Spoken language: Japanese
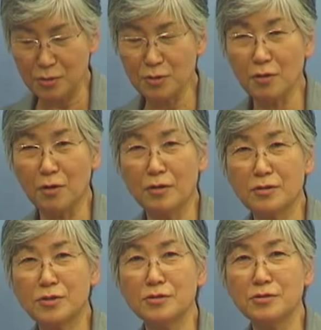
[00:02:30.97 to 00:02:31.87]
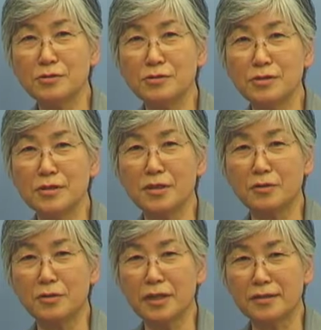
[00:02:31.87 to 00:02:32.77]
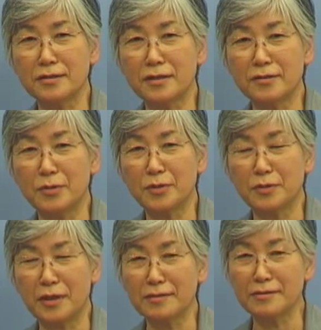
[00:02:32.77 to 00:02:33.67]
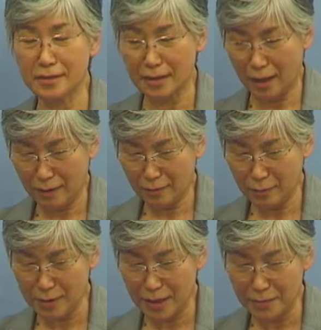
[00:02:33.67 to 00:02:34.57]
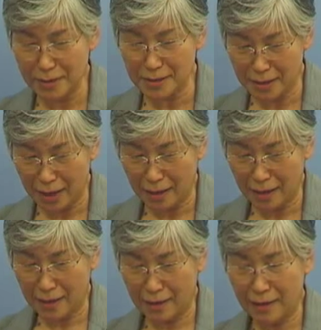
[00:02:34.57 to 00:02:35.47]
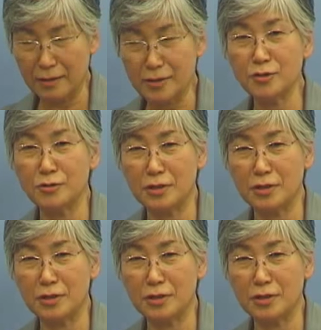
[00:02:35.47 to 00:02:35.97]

の町にちょうど修復事業をやってるものがいくつかございまして、